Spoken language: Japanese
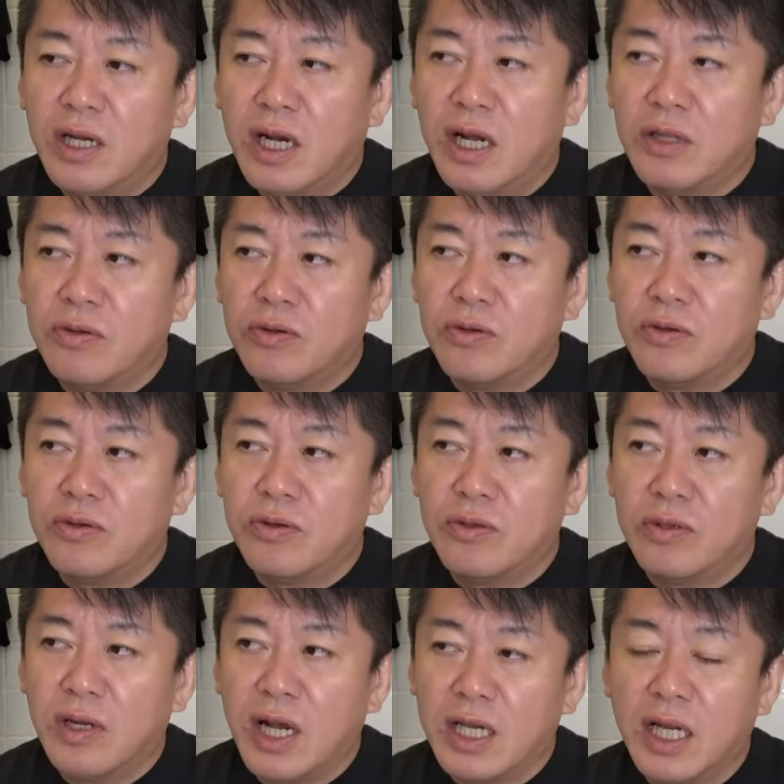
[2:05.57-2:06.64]
あ
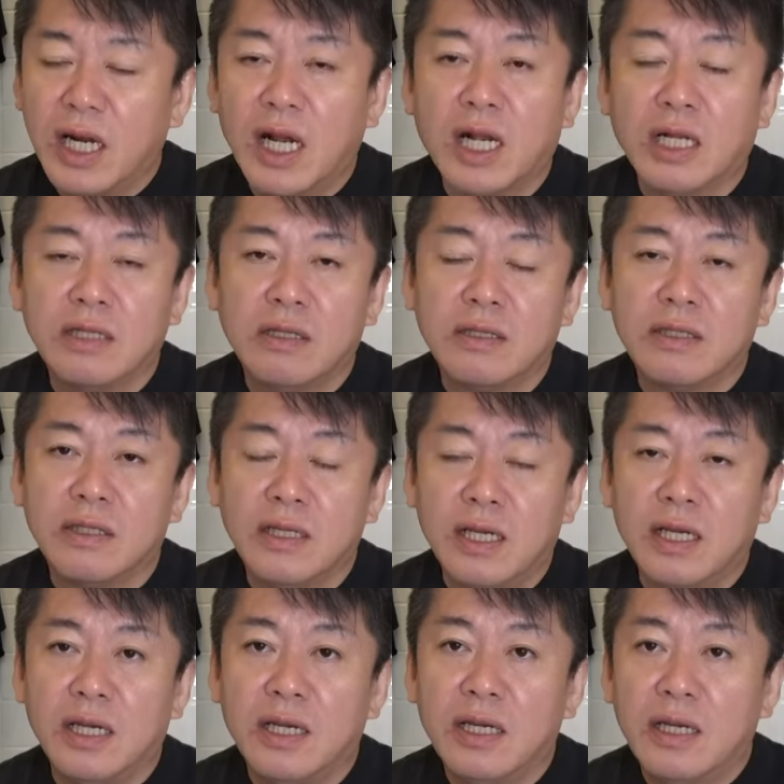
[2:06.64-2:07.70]
の明らかにです
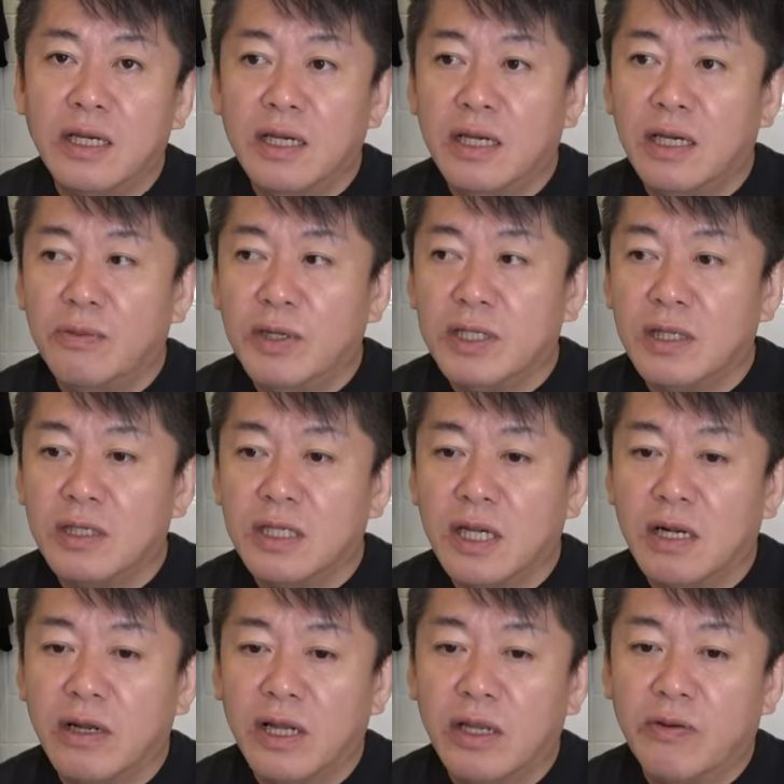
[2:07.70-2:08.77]
ね、えー、
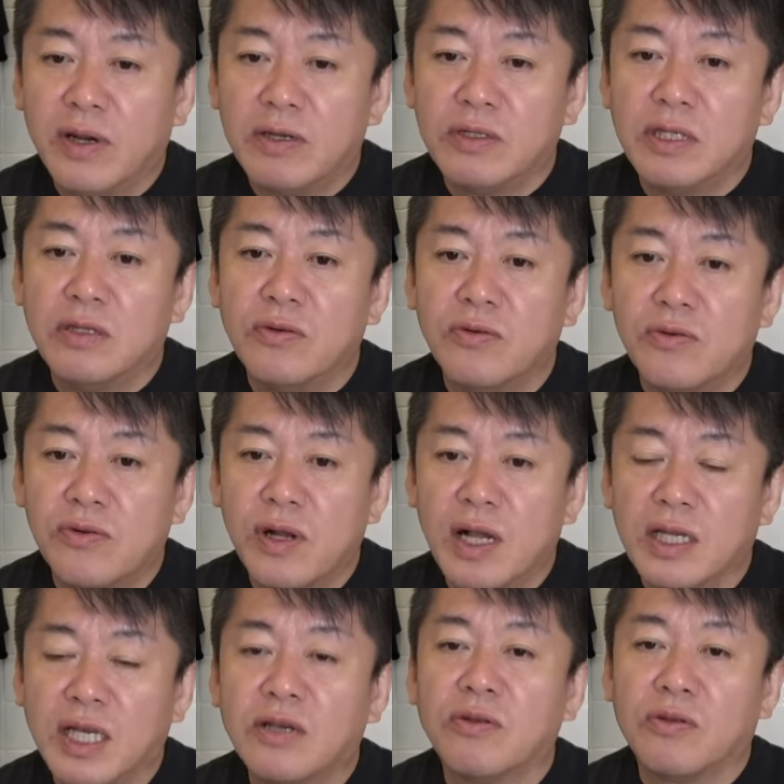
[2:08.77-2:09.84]
メッセンジャー アールエヌエー ワクチンの方
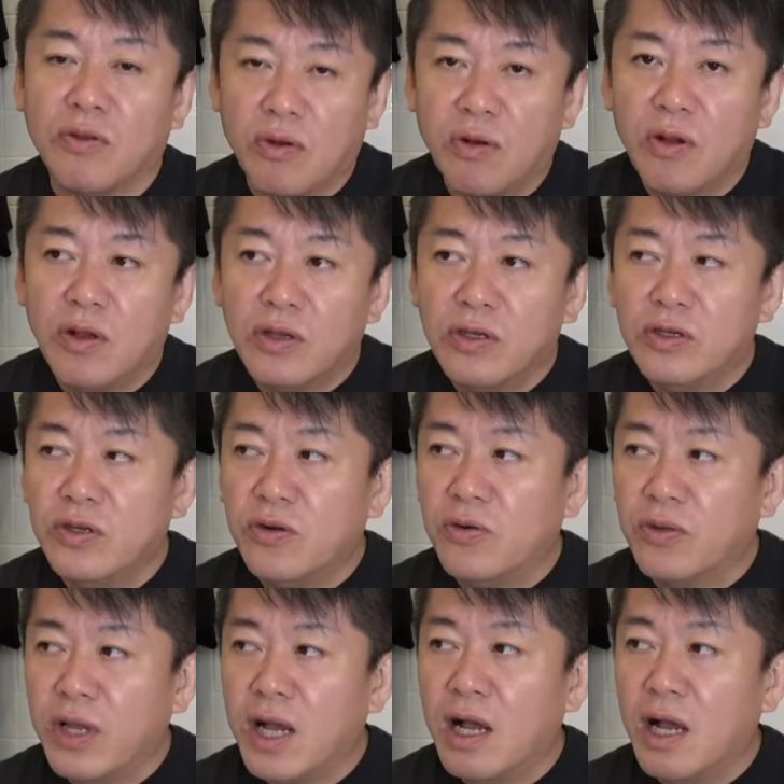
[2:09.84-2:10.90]
が効くという
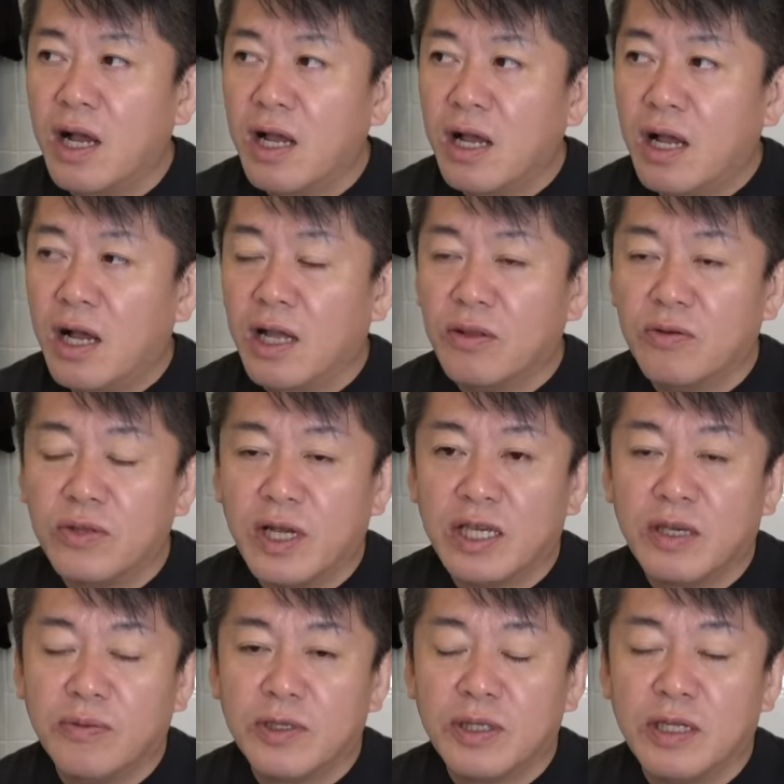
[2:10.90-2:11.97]
ようなあの大
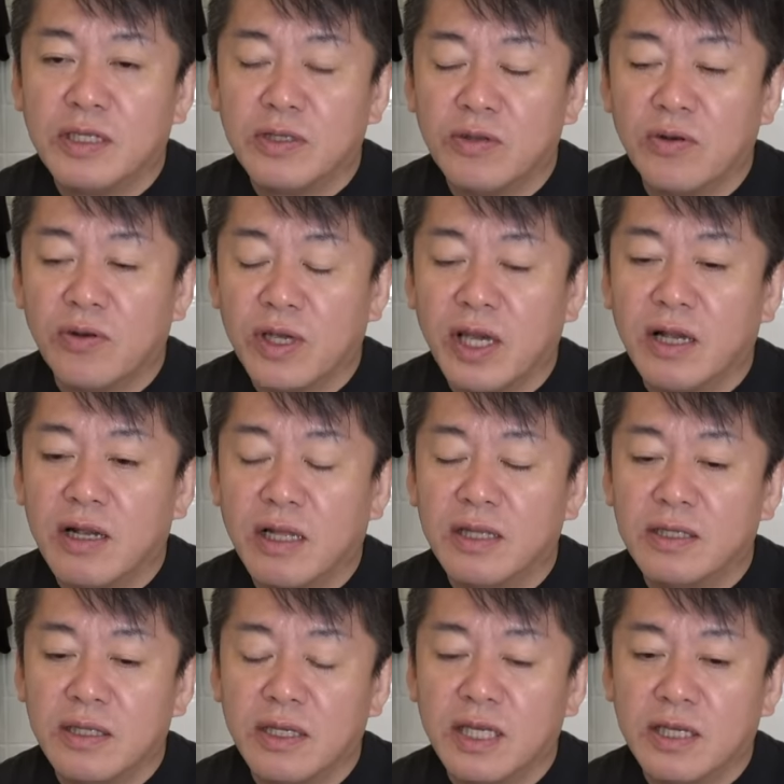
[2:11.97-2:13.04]
規模接種の結果
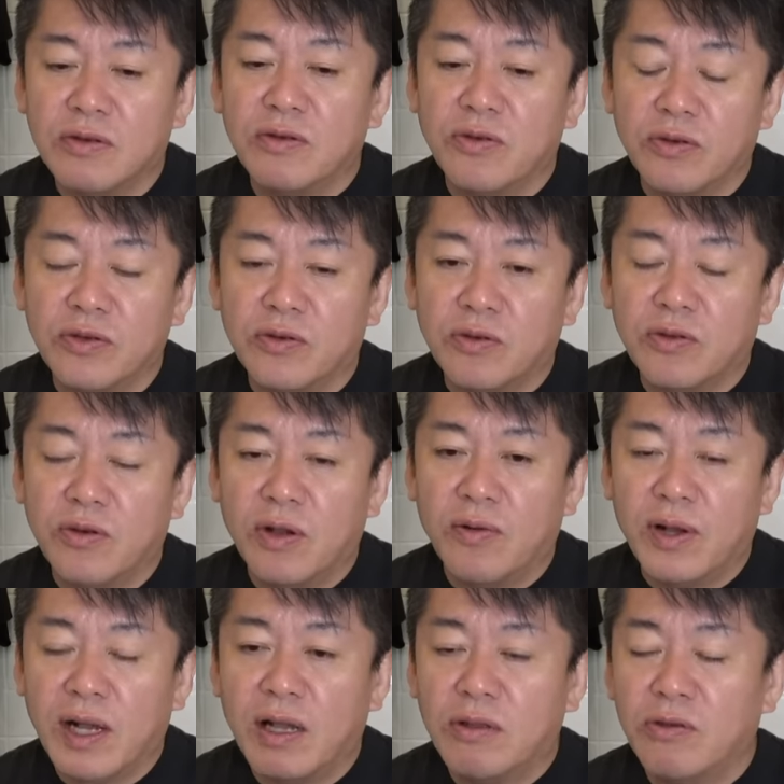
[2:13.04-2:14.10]
ですね、効くということが
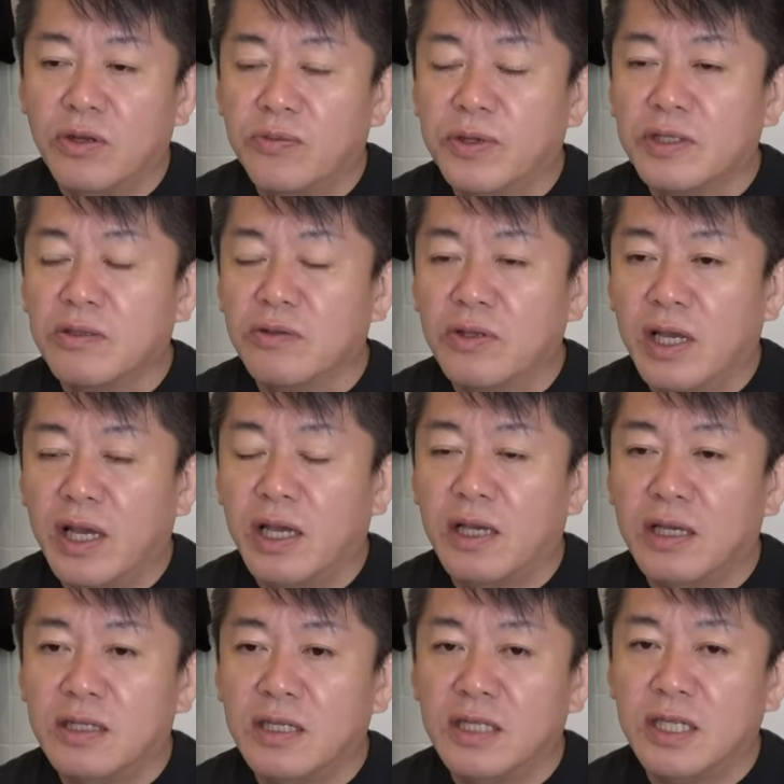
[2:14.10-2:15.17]
分かっておりますの
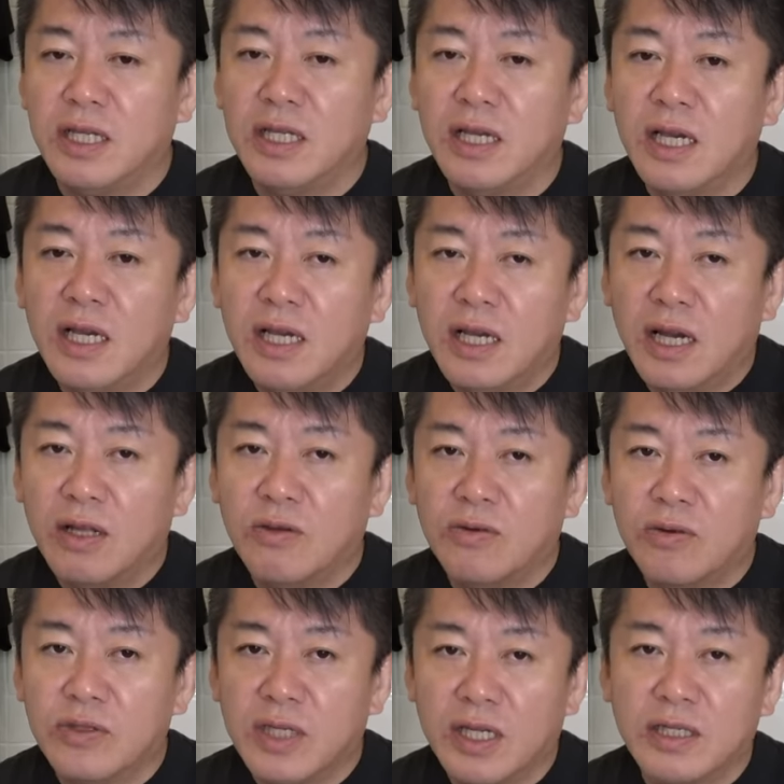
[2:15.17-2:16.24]
で、ぜひあ
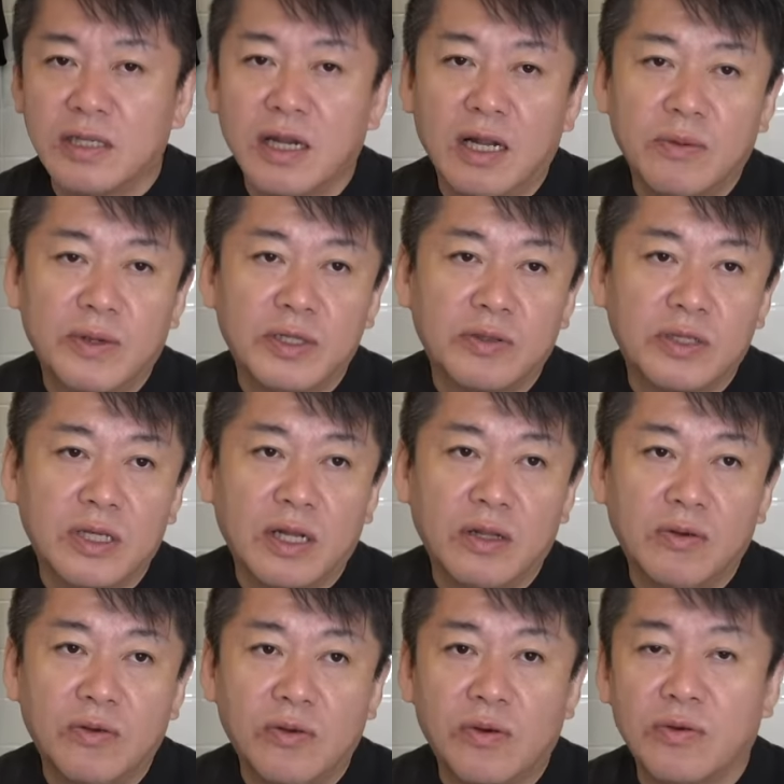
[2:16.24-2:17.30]
のチャンスがあればそちらの
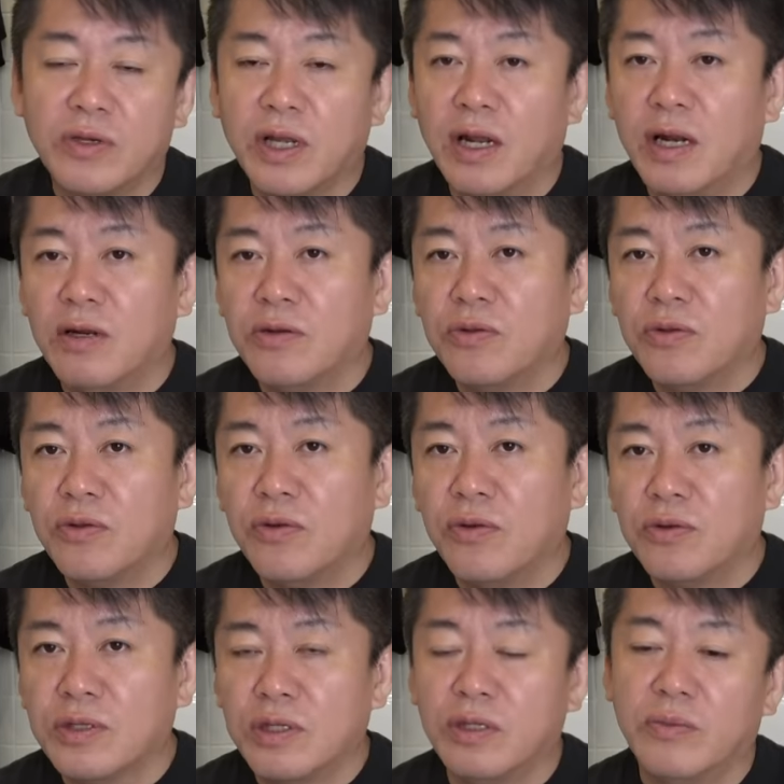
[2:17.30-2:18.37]
方を受けられること
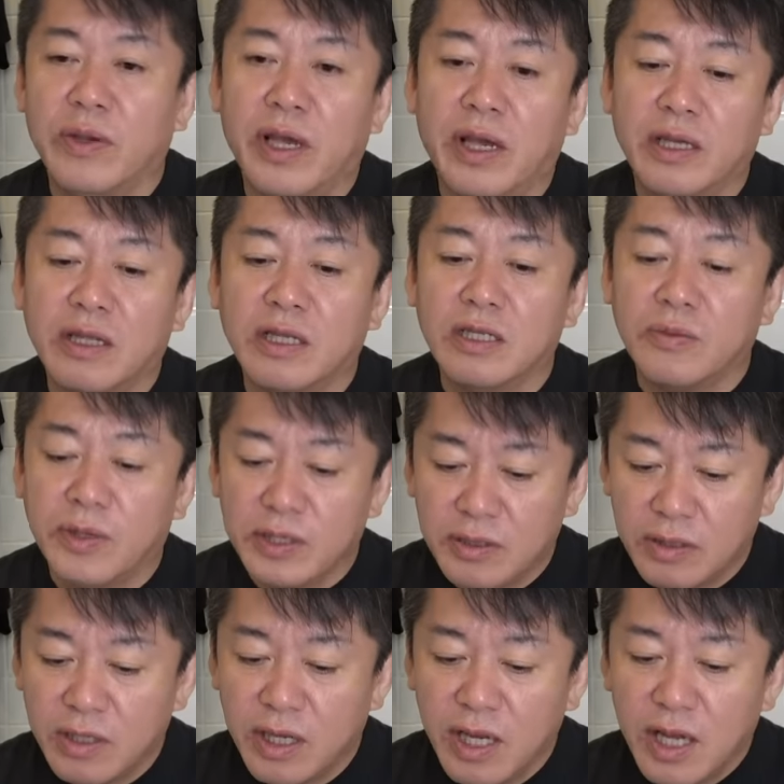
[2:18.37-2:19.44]
をお勧めいたしま
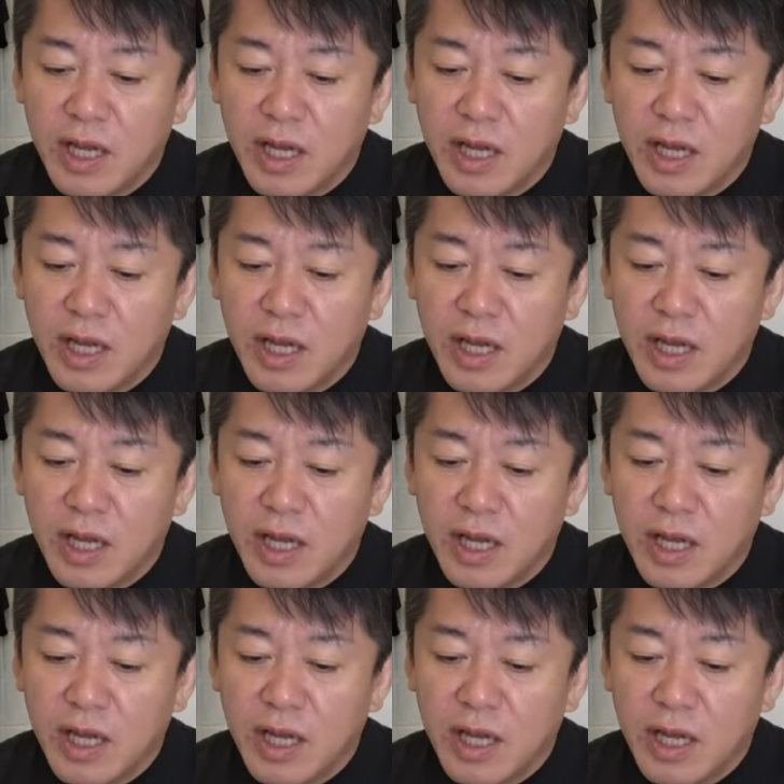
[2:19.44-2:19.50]
す。